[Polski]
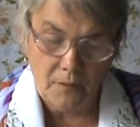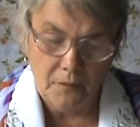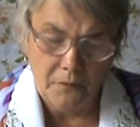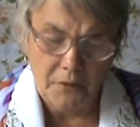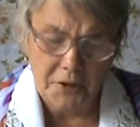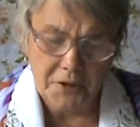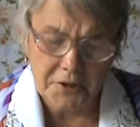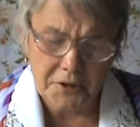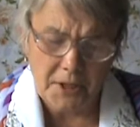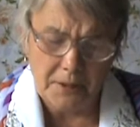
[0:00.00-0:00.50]

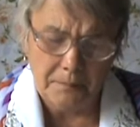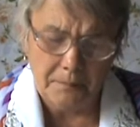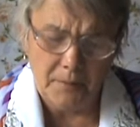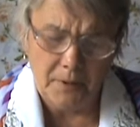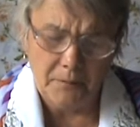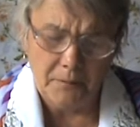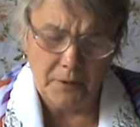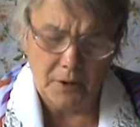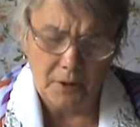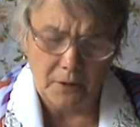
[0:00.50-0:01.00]
Nie
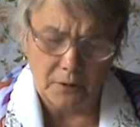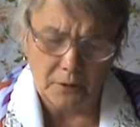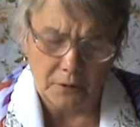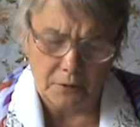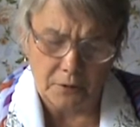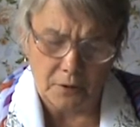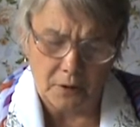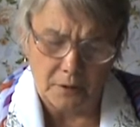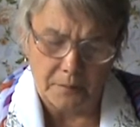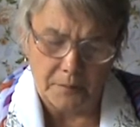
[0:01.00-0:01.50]
zapomnę o
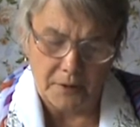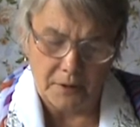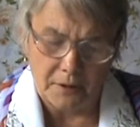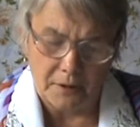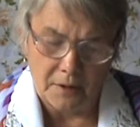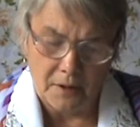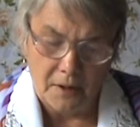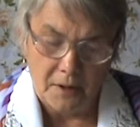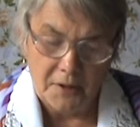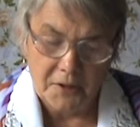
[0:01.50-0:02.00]
tobie.
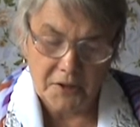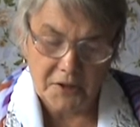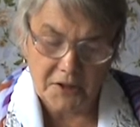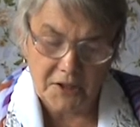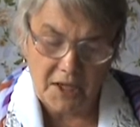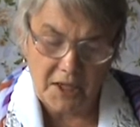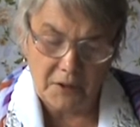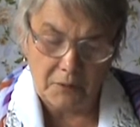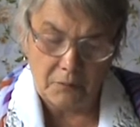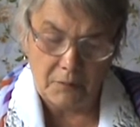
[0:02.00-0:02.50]

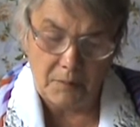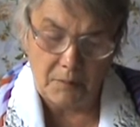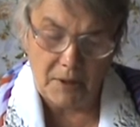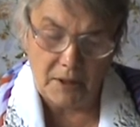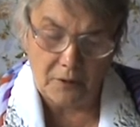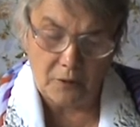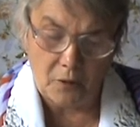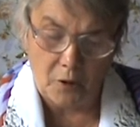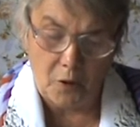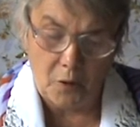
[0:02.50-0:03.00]
Starłem
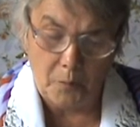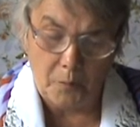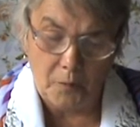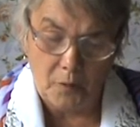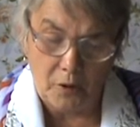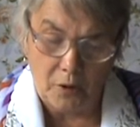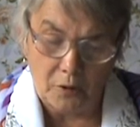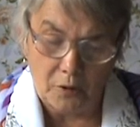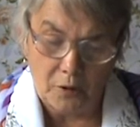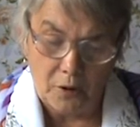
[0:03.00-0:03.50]
jak
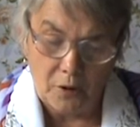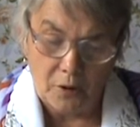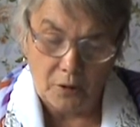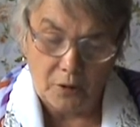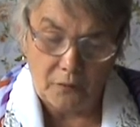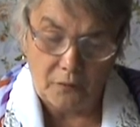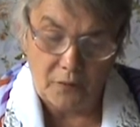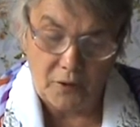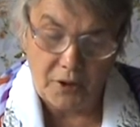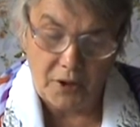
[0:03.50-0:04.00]
obok
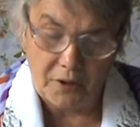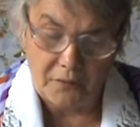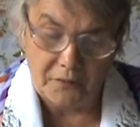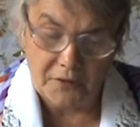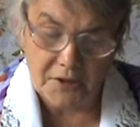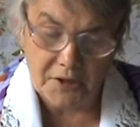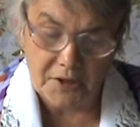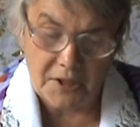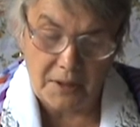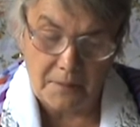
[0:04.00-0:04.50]
twoje
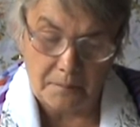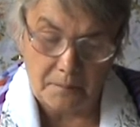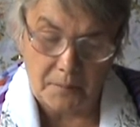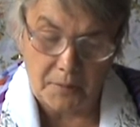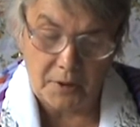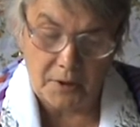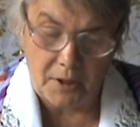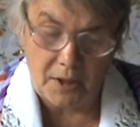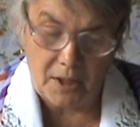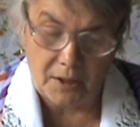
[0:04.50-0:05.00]

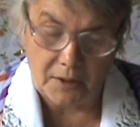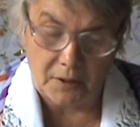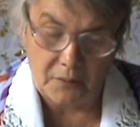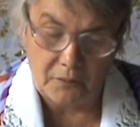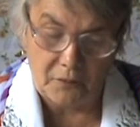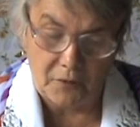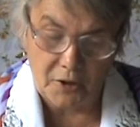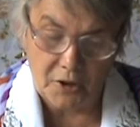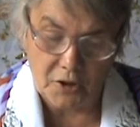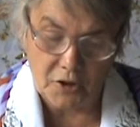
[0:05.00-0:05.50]
występki, a
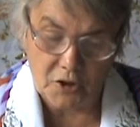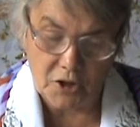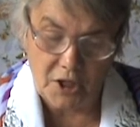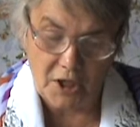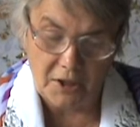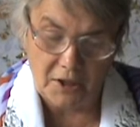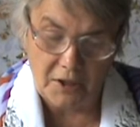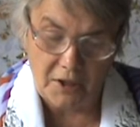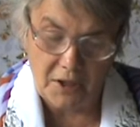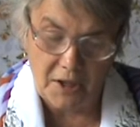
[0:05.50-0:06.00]
twoje
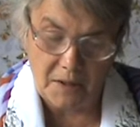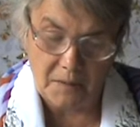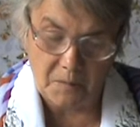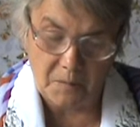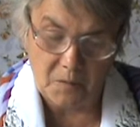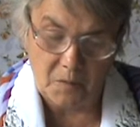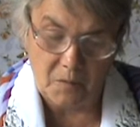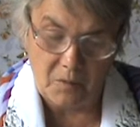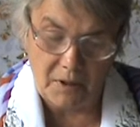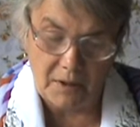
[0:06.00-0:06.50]
grzechy jak
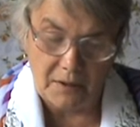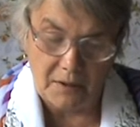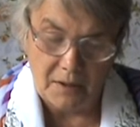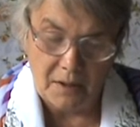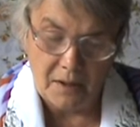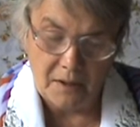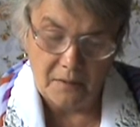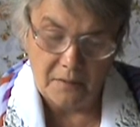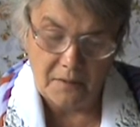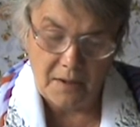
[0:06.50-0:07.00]
mgłę
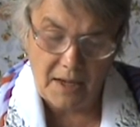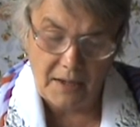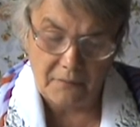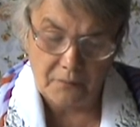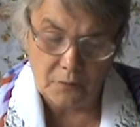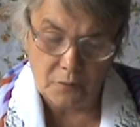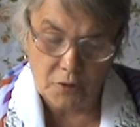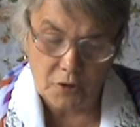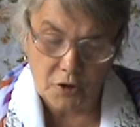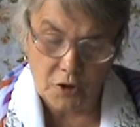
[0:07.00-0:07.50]

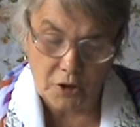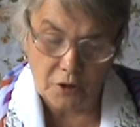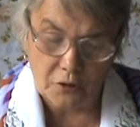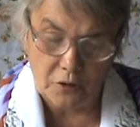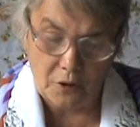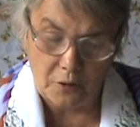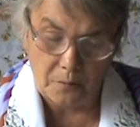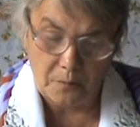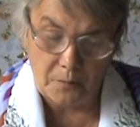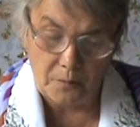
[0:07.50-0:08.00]
nawróć się
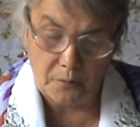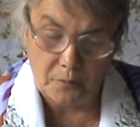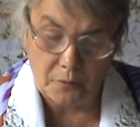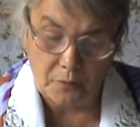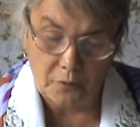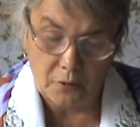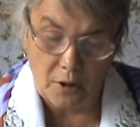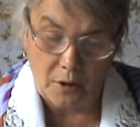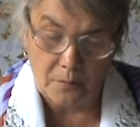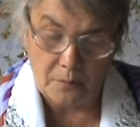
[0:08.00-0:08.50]
do,
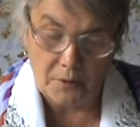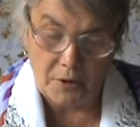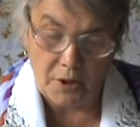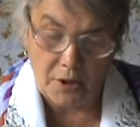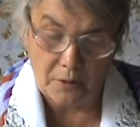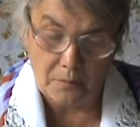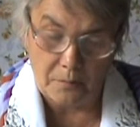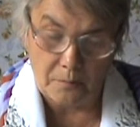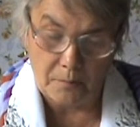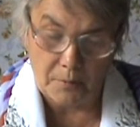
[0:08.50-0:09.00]
do
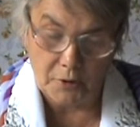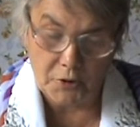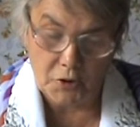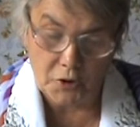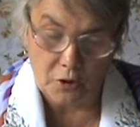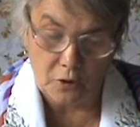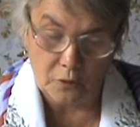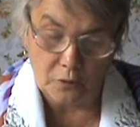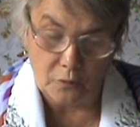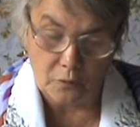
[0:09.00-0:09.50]
mnie, bo
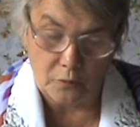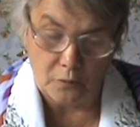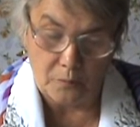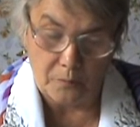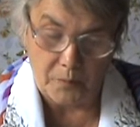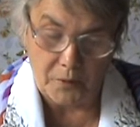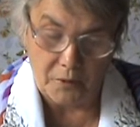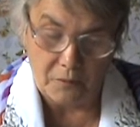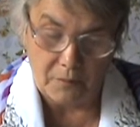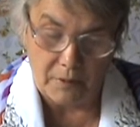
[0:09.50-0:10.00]
cię
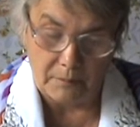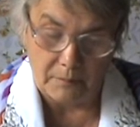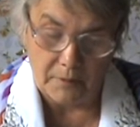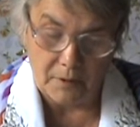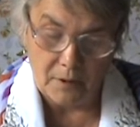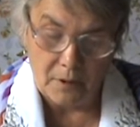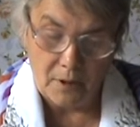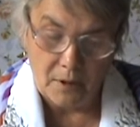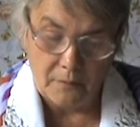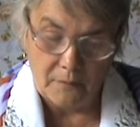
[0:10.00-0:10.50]
odkupiłem.
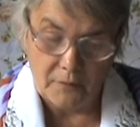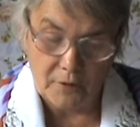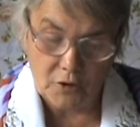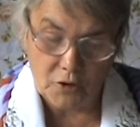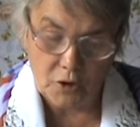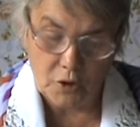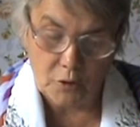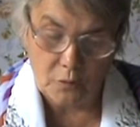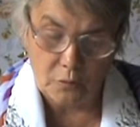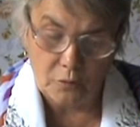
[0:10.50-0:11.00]

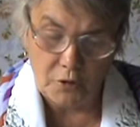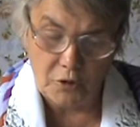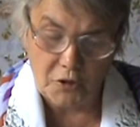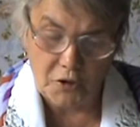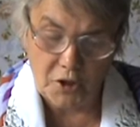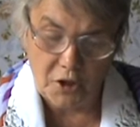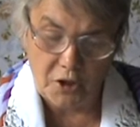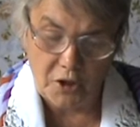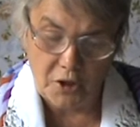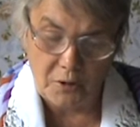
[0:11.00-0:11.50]

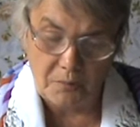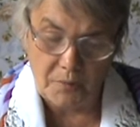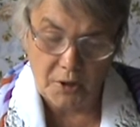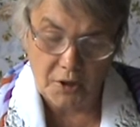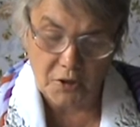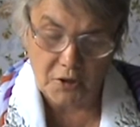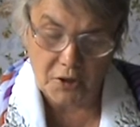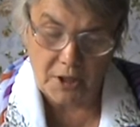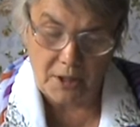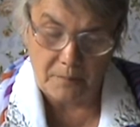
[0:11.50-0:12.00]
Wykrzykujcie
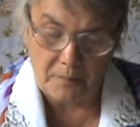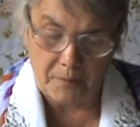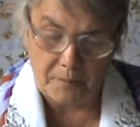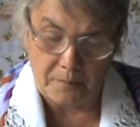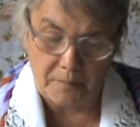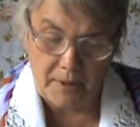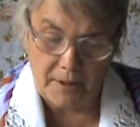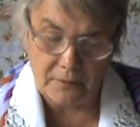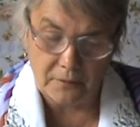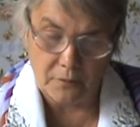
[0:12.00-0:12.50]
niebiosa, bo
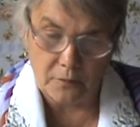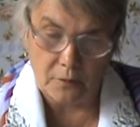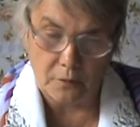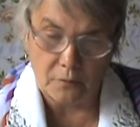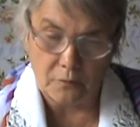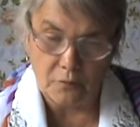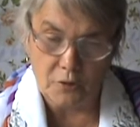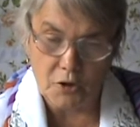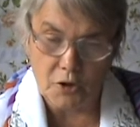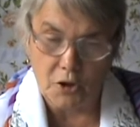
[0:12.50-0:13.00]
Pan to
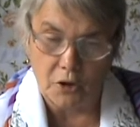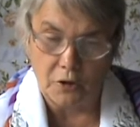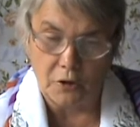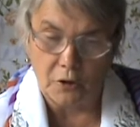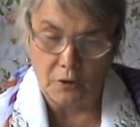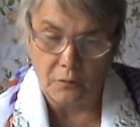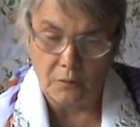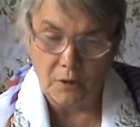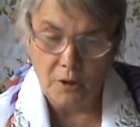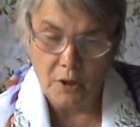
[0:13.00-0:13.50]
uczynił.